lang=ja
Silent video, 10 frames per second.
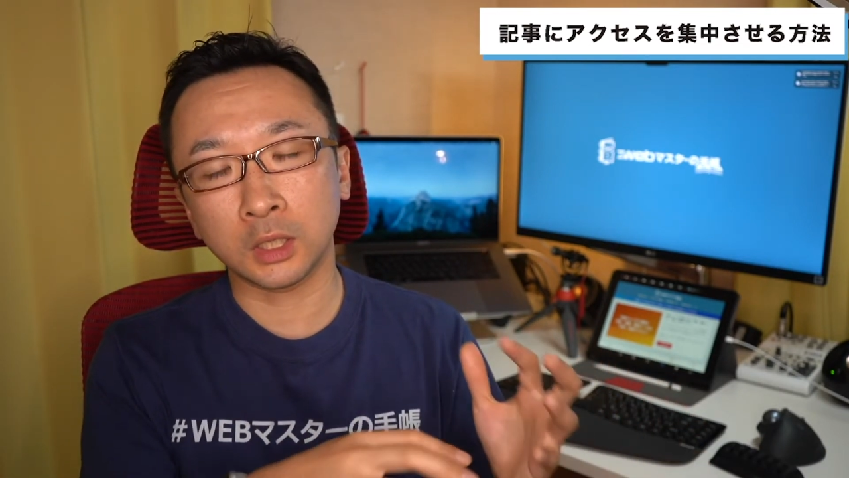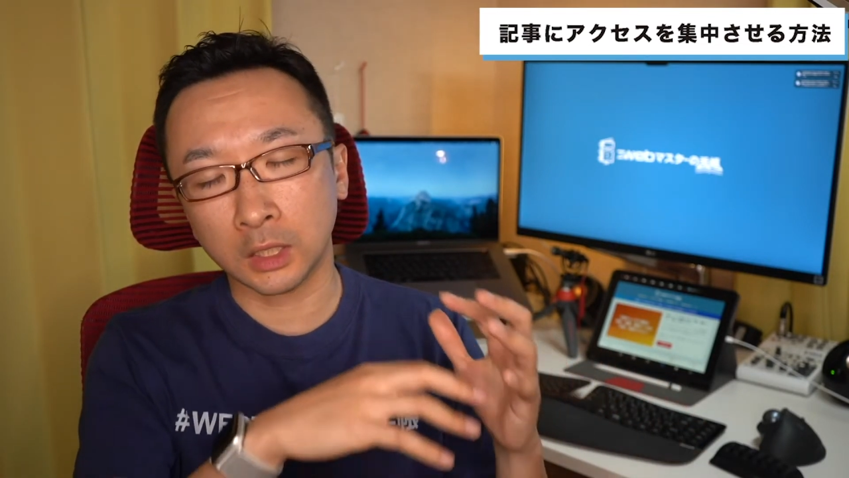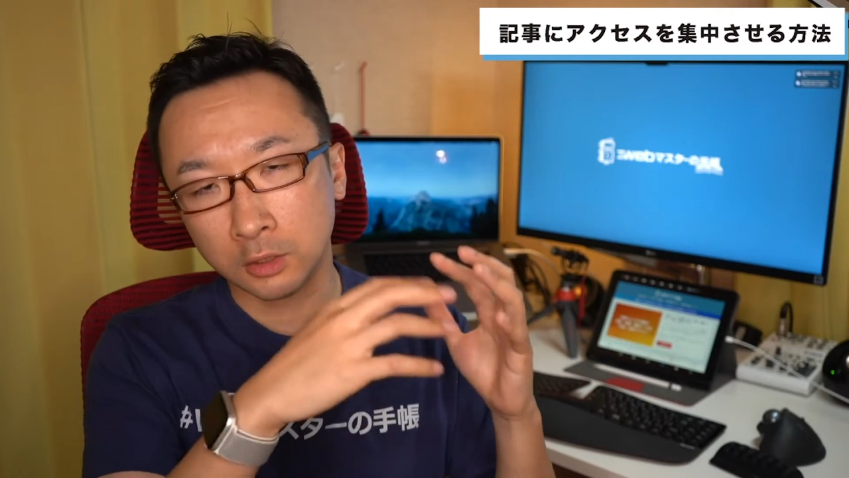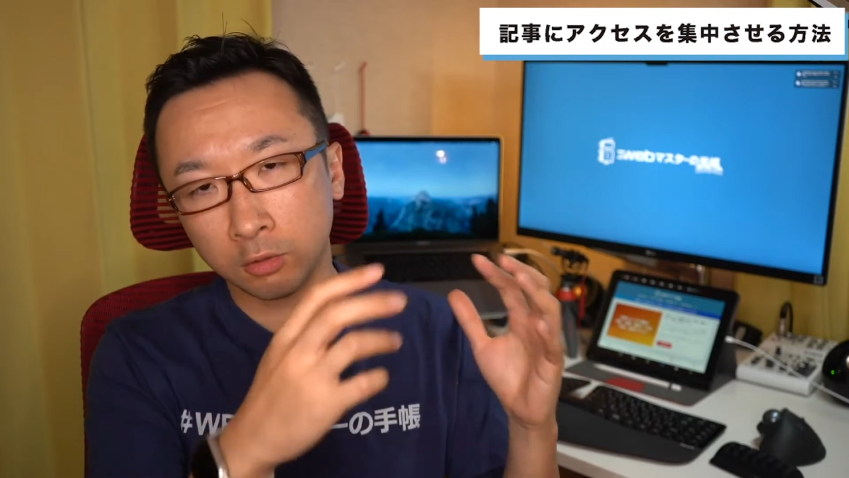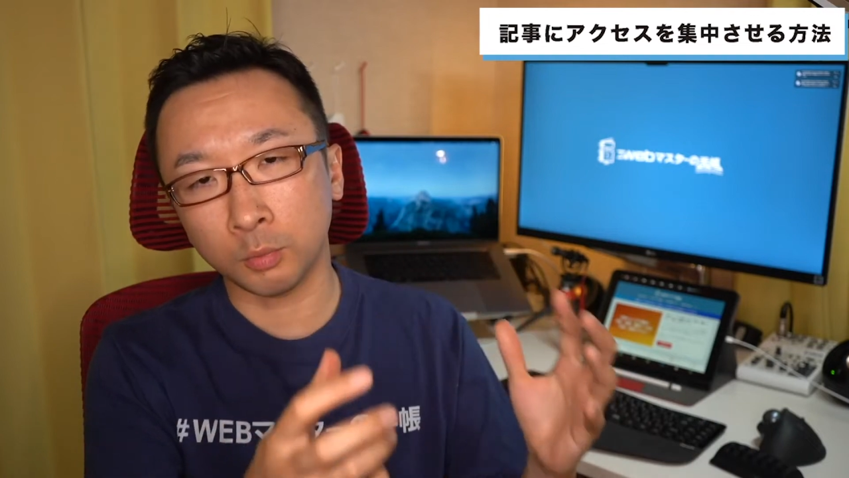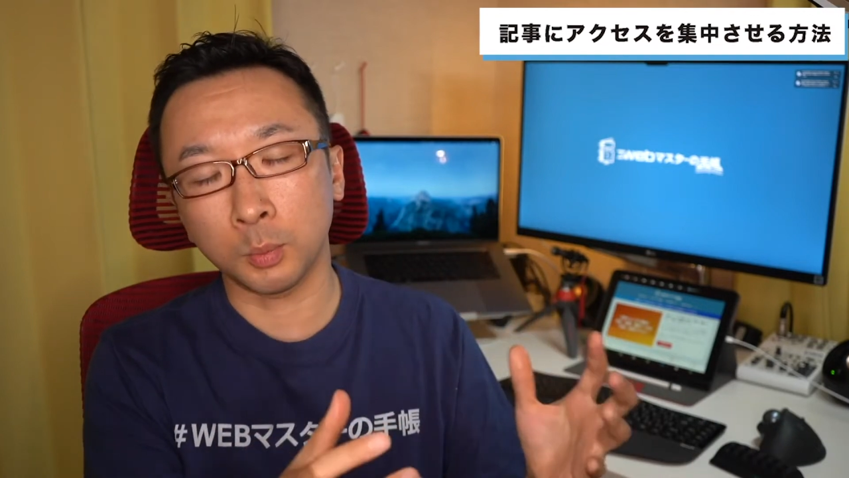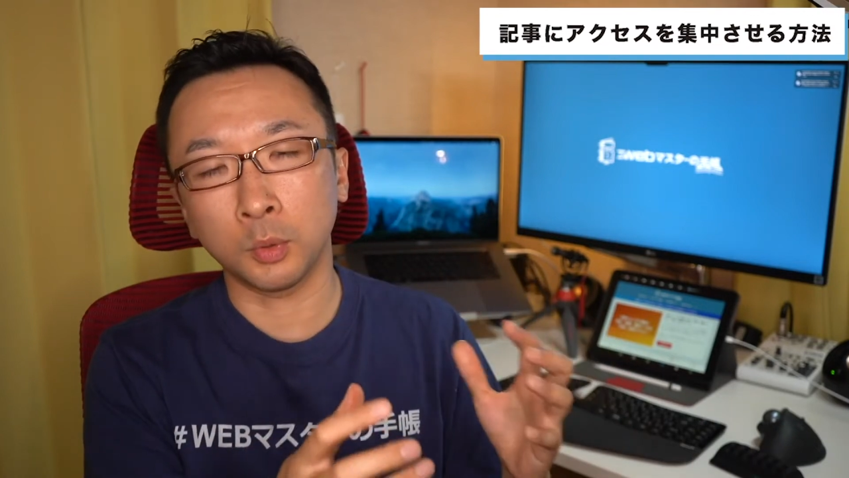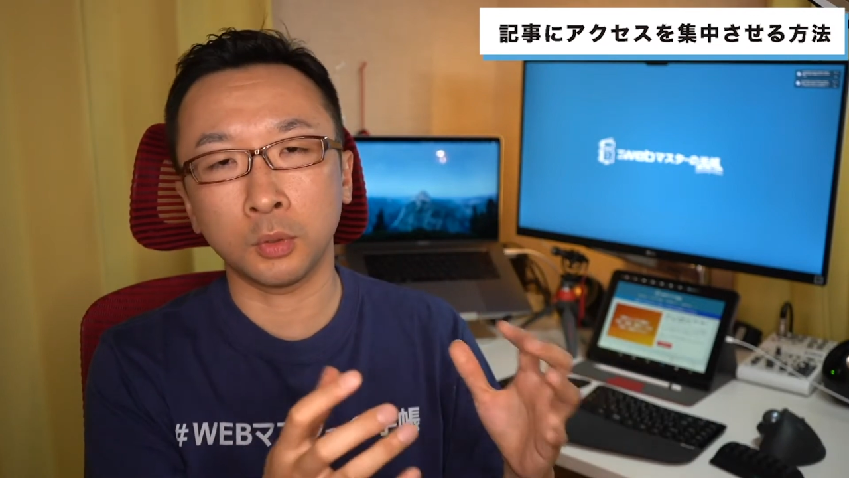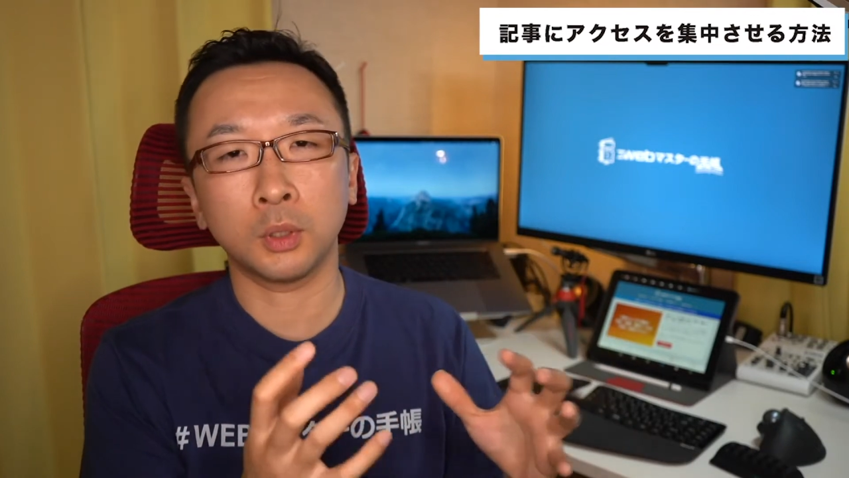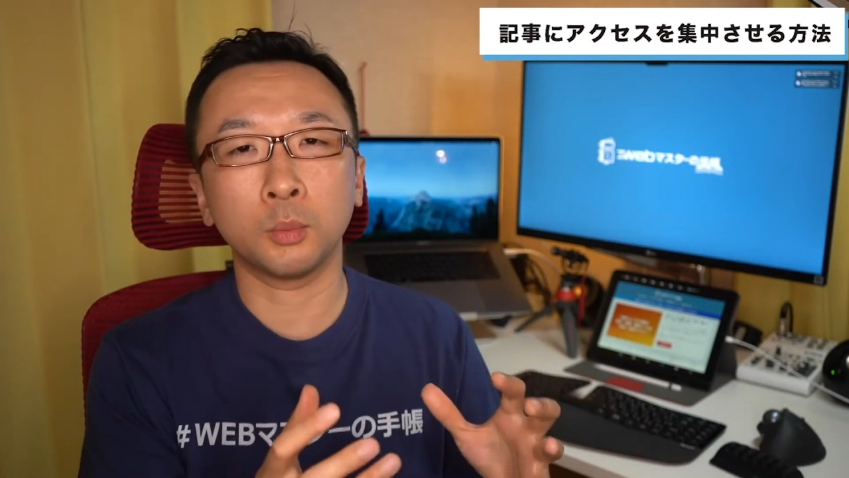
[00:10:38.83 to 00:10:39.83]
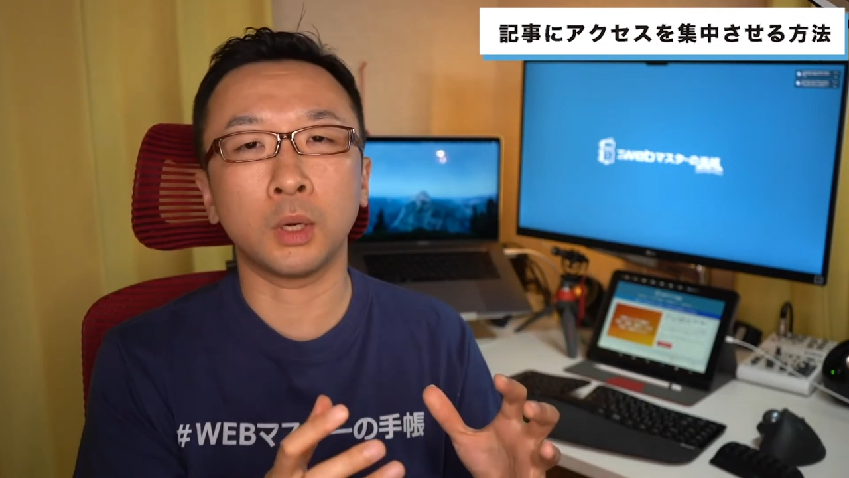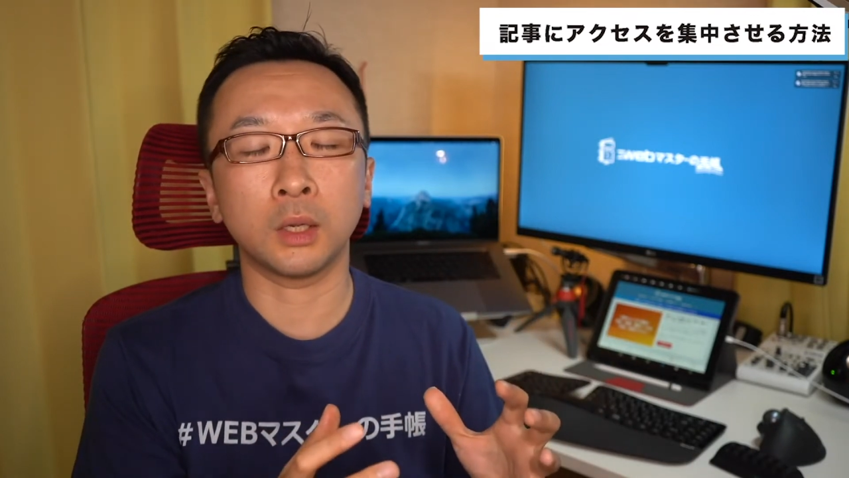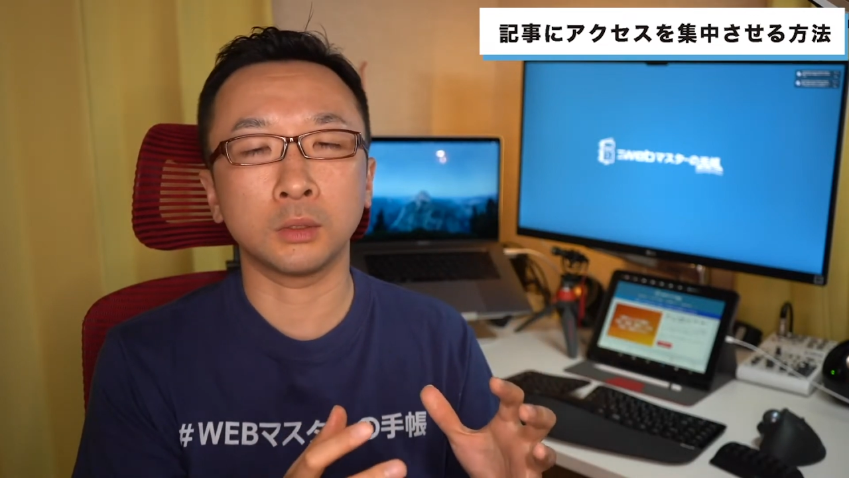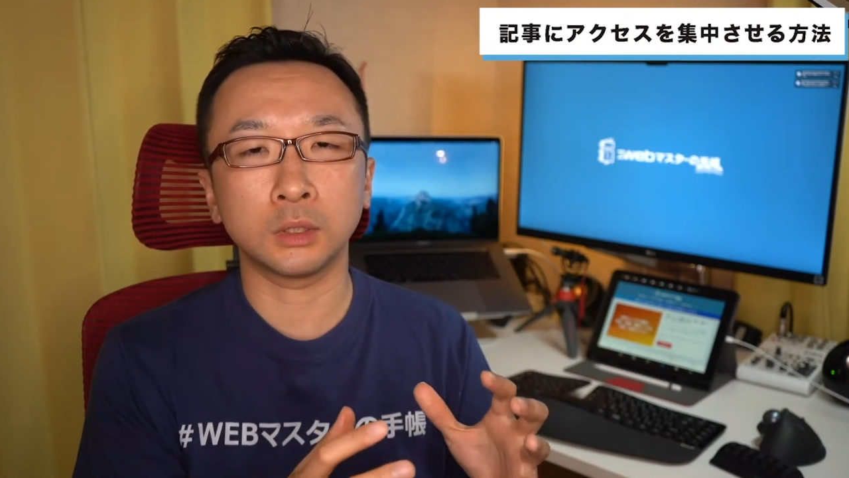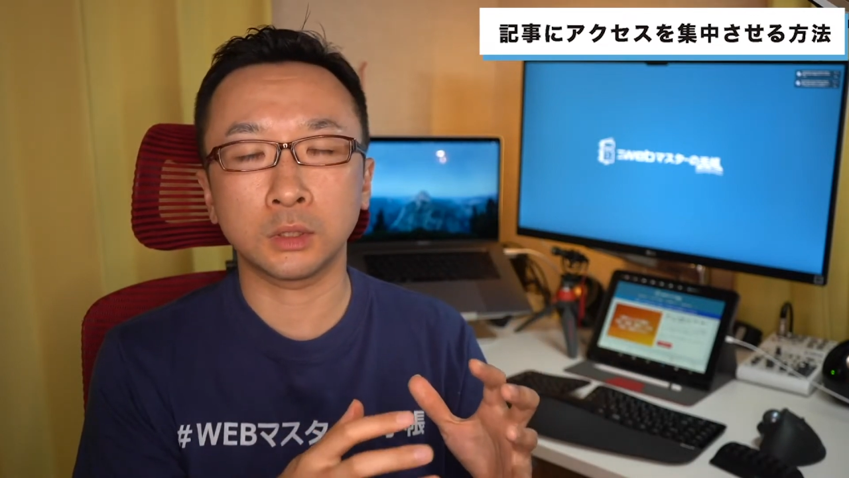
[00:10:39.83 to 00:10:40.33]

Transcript: キャッチコピーもいろんなものがあるし、